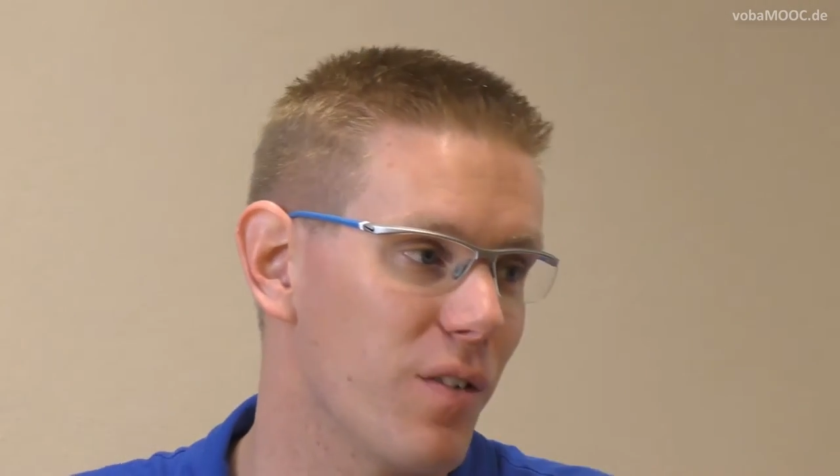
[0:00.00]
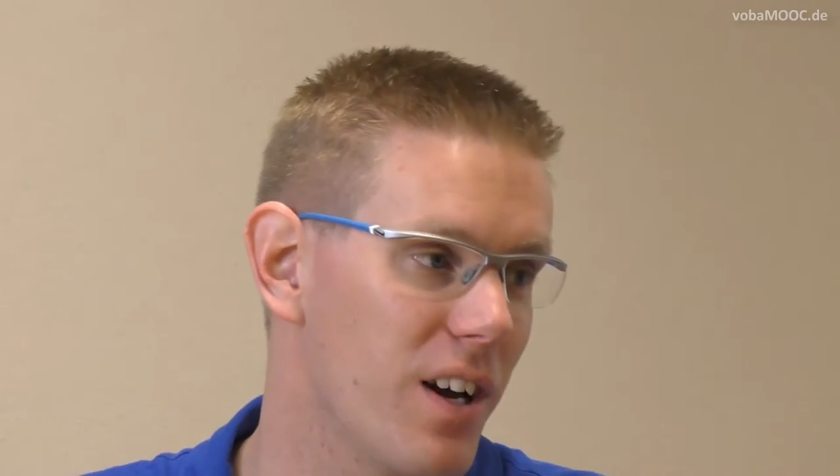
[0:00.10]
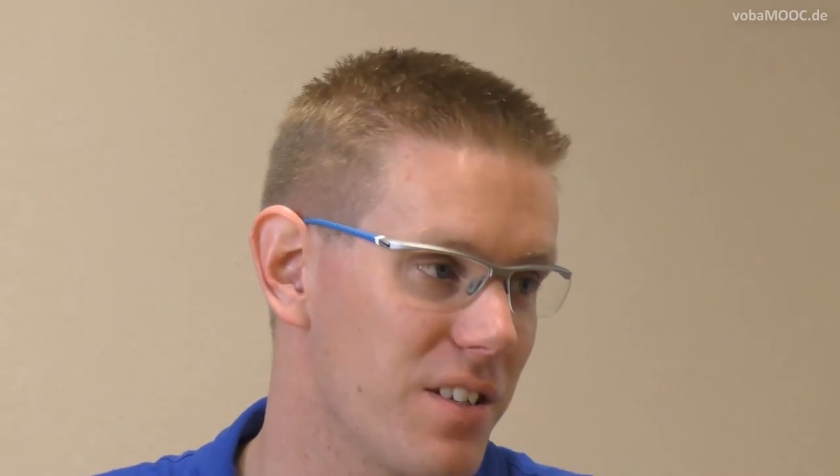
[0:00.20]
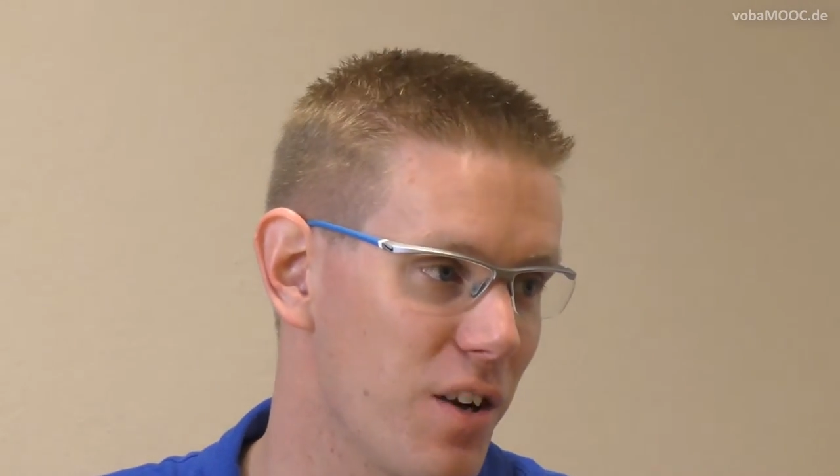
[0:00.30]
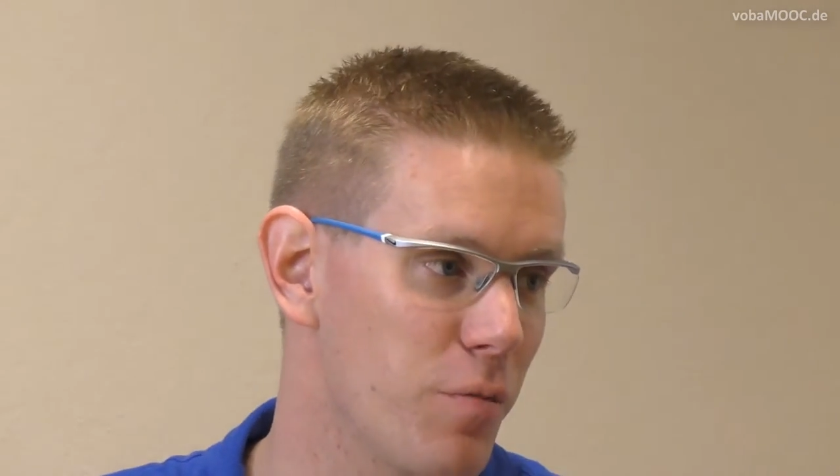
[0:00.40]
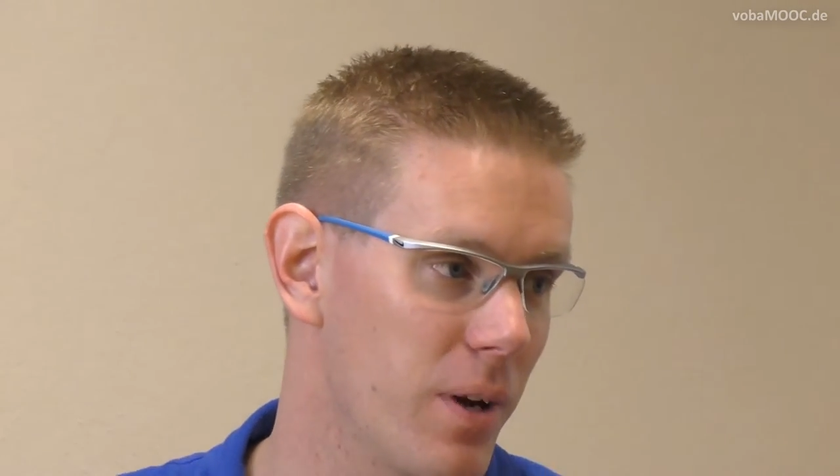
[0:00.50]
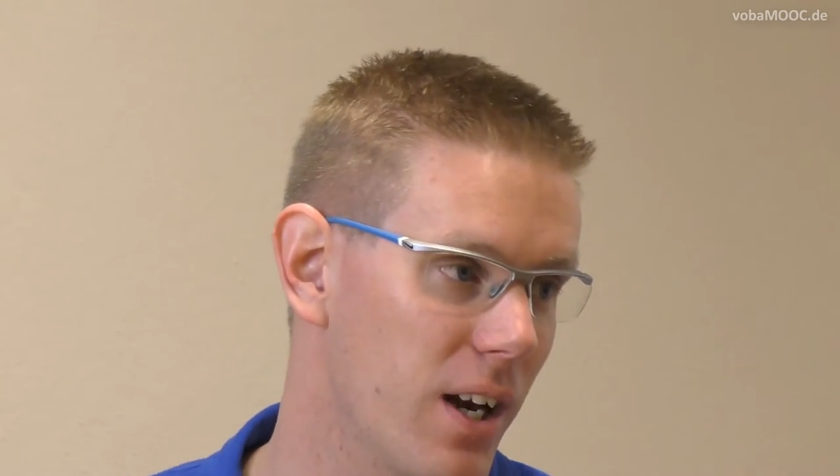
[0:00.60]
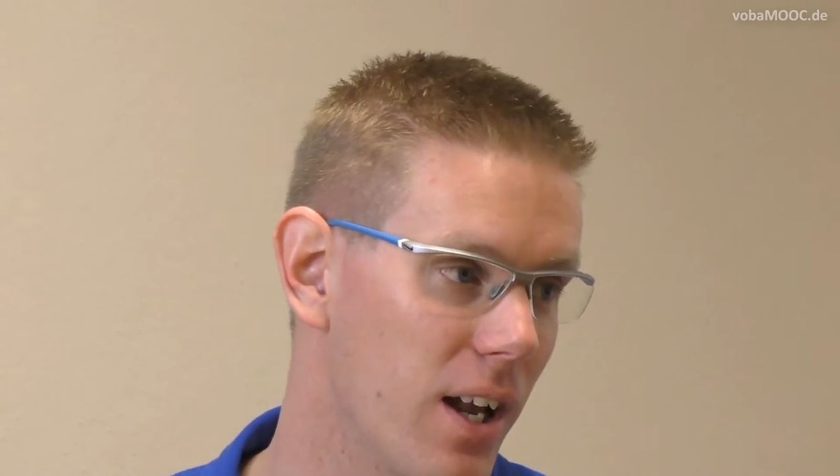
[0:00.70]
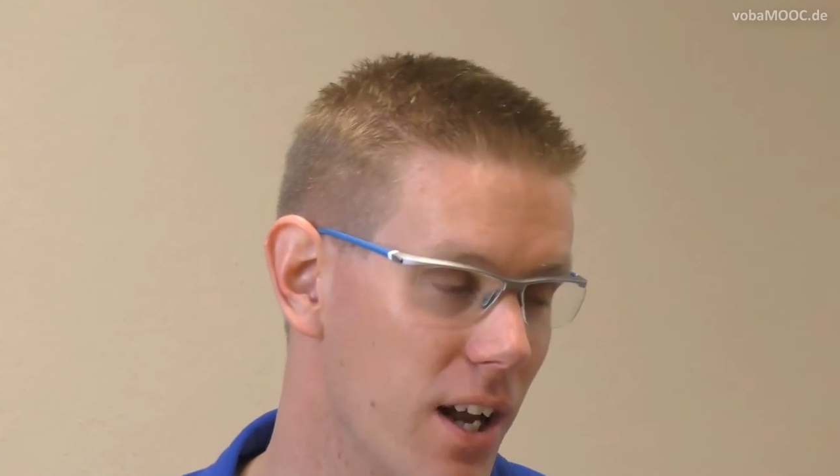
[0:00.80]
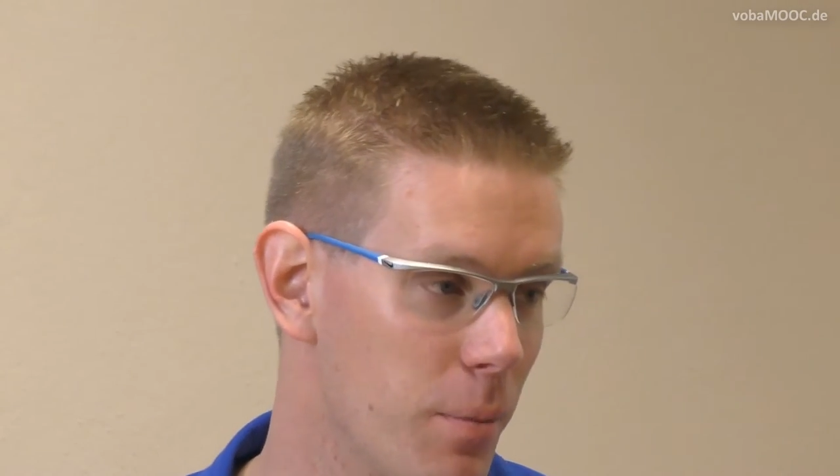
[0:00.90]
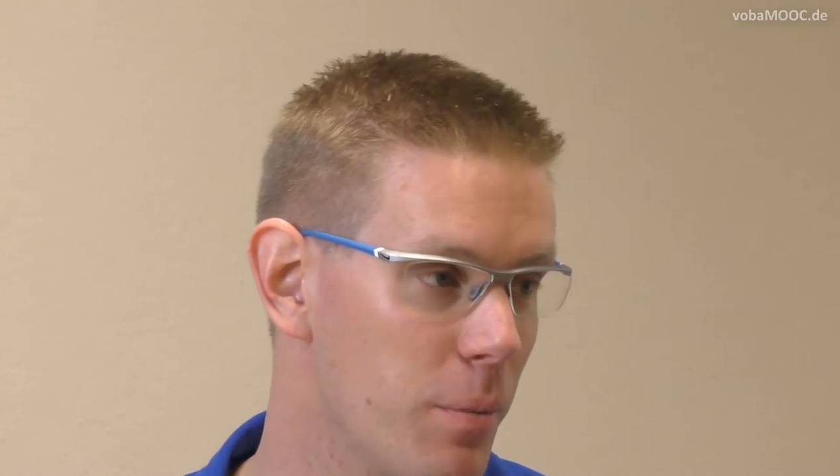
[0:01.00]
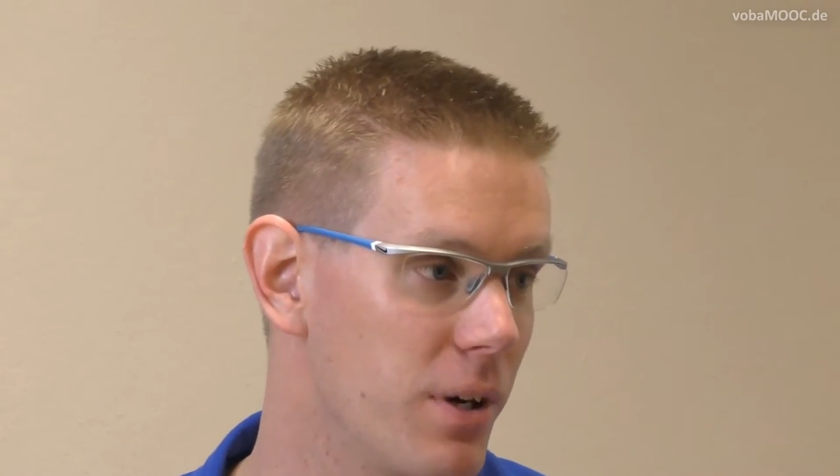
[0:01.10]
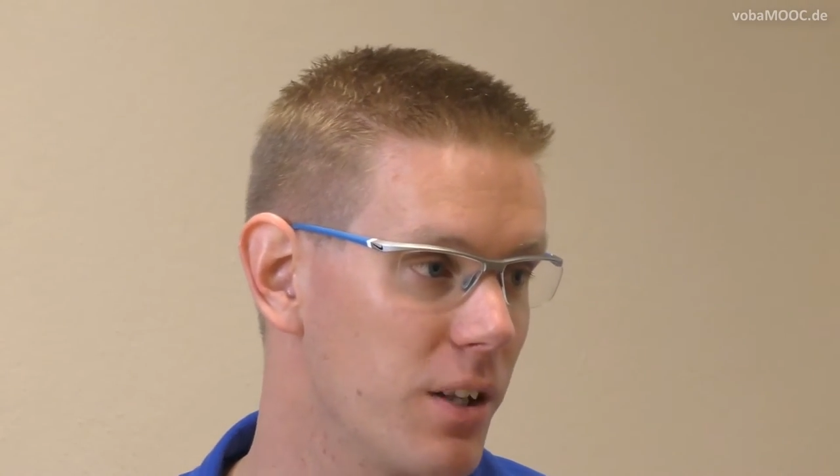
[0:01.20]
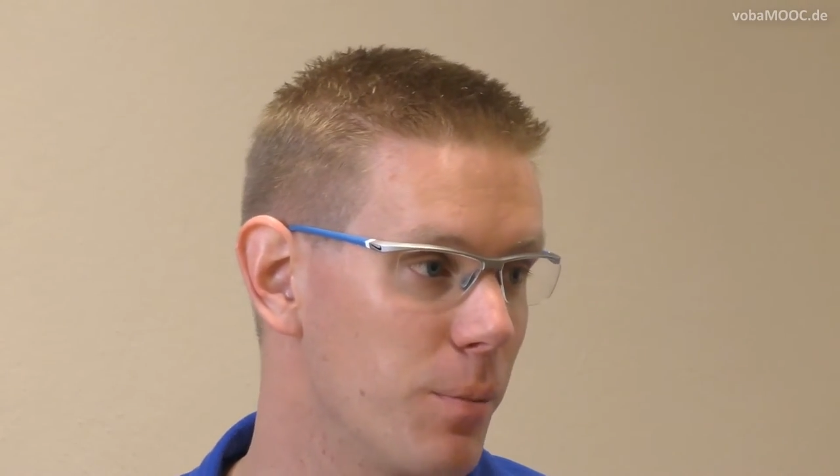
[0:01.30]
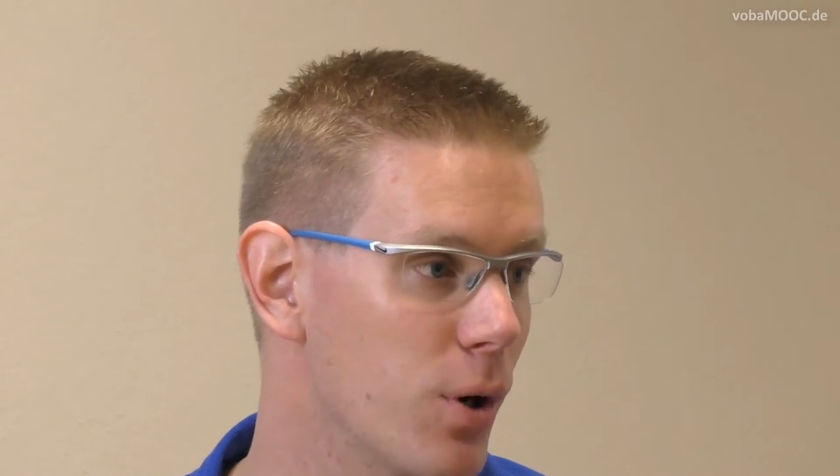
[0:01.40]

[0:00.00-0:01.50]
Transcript: Weise auf mein Annahmebrett